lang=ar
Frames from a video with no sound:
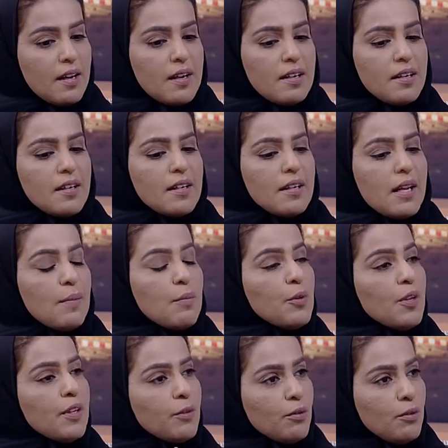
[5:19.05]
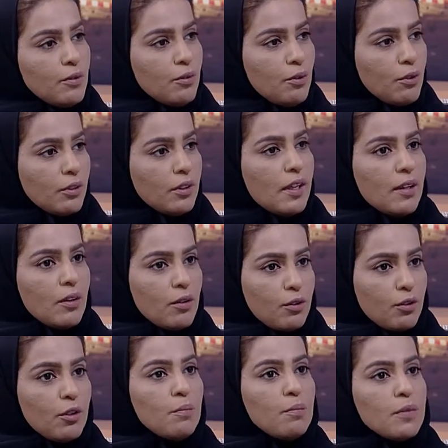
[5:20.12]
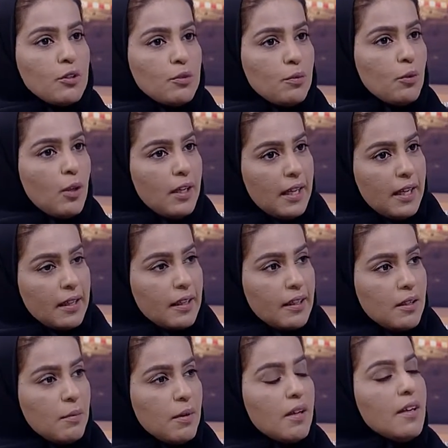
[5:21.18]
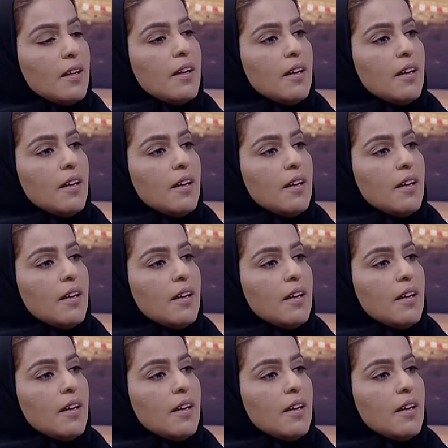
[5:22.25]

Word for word: ان هي لابد ان تعطى كتب مجموعه الحقيبه